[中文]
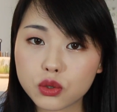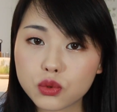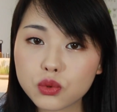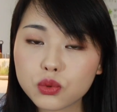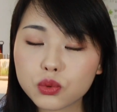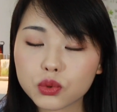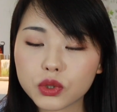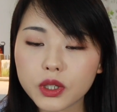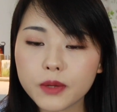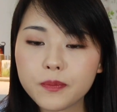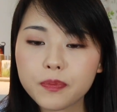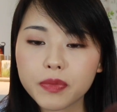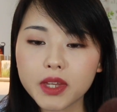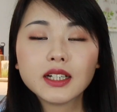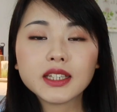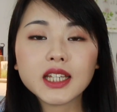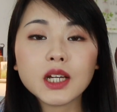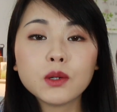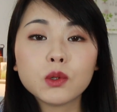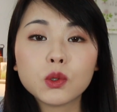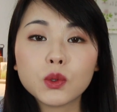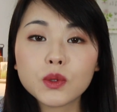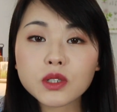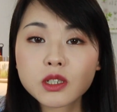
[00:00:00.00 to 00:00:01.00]
入的，
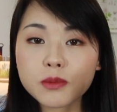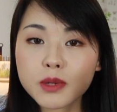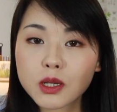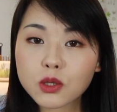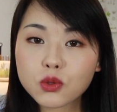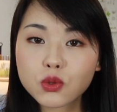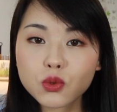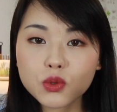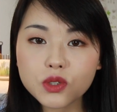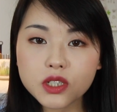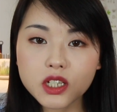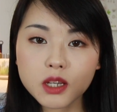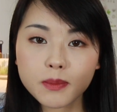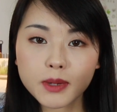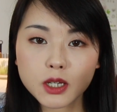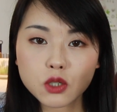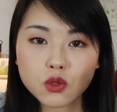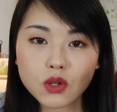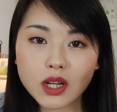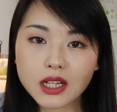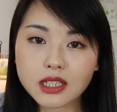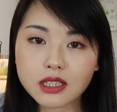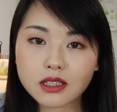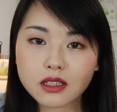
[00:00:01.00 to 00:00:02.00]
那我为什么要入这把
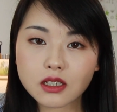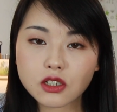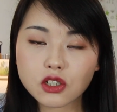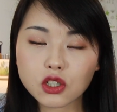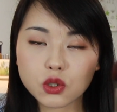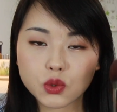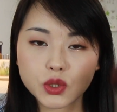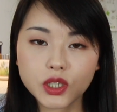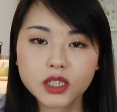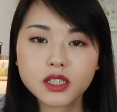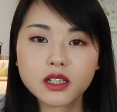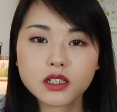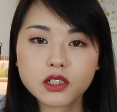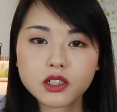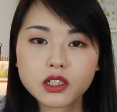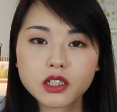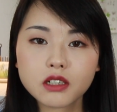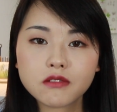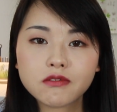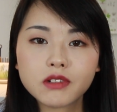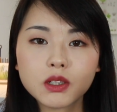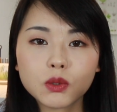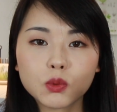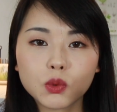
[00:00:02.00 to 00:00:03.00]
刷子呢？首先也是
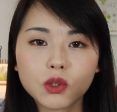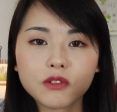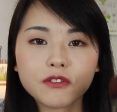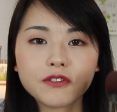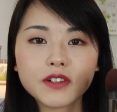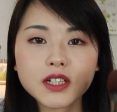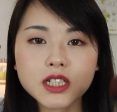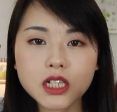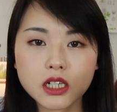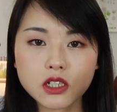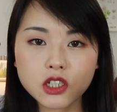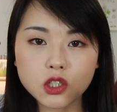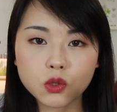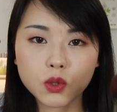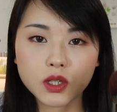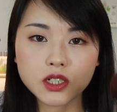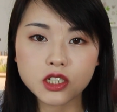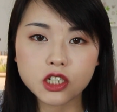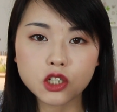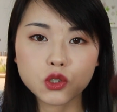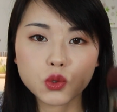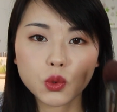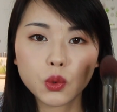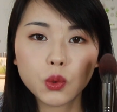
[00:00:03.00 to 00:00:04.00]
因为我非常喜欢
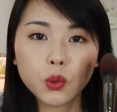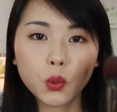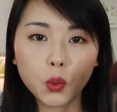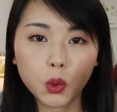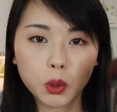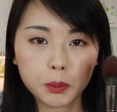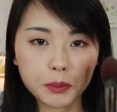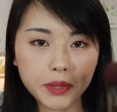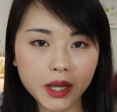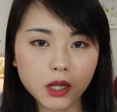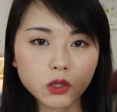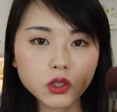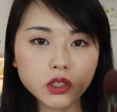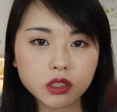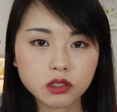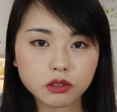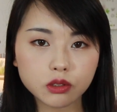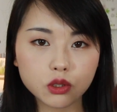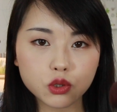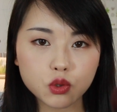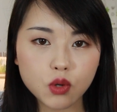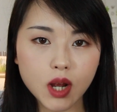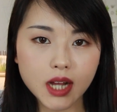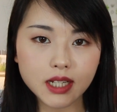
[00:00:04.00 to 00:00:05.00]
这种火苗型
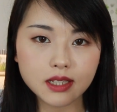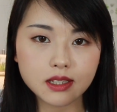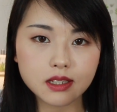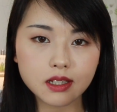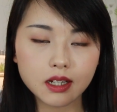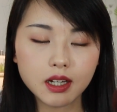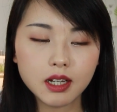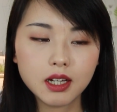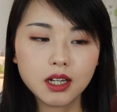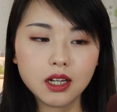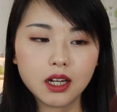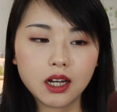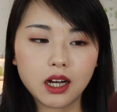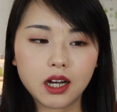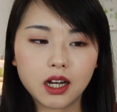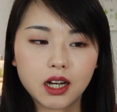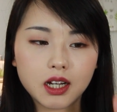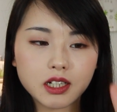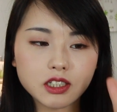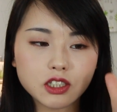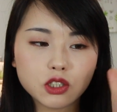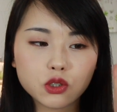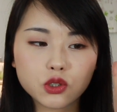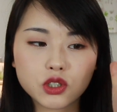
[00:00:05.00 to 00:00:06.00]
的刷子
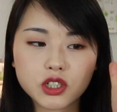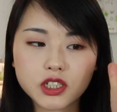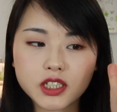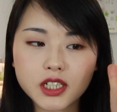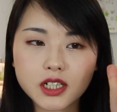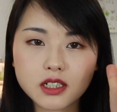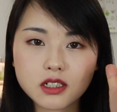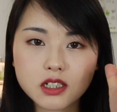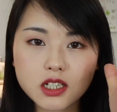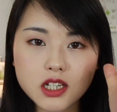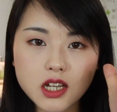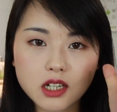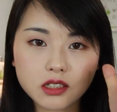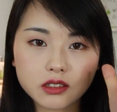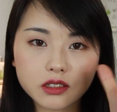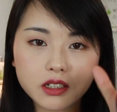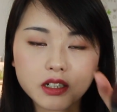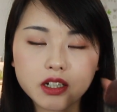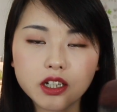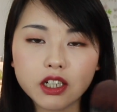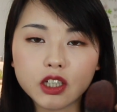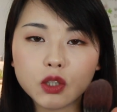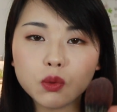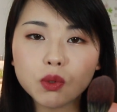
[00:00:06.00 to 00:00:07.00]
啊，就是像这样
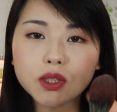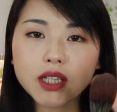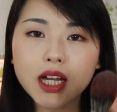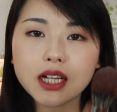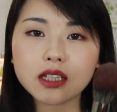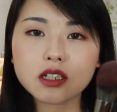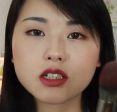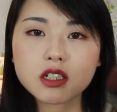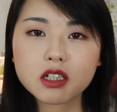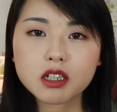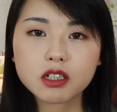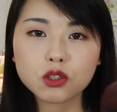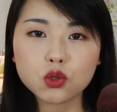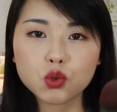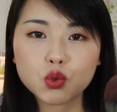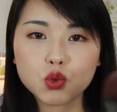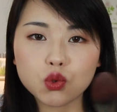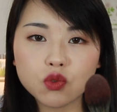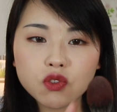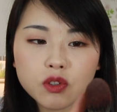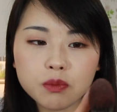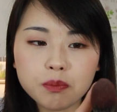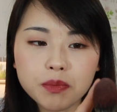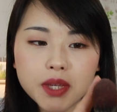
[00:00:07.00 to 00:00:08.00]
的，因为它的这个
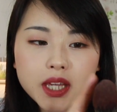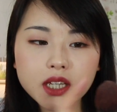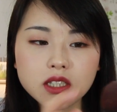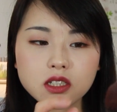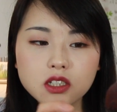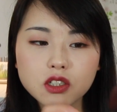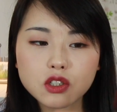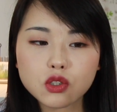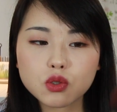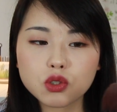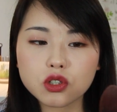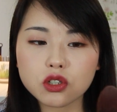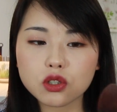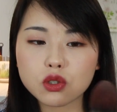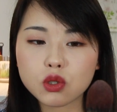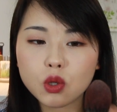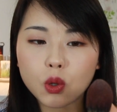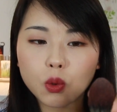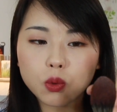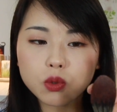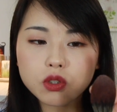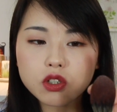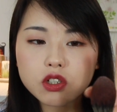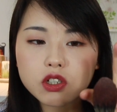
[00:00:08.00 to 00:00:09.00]
取粉面积就是
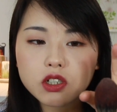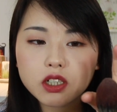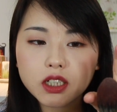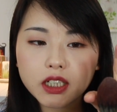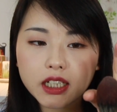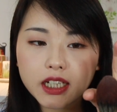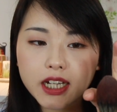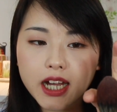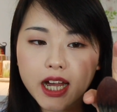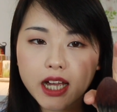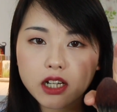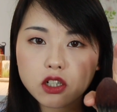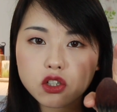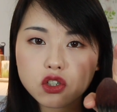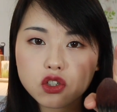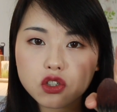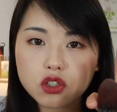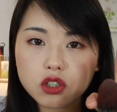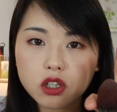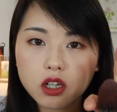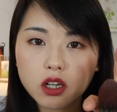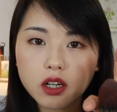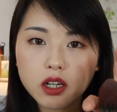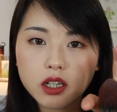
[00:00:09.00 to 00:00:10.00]
从这里开
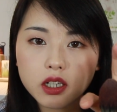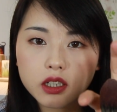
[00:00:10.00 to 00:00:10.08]
始。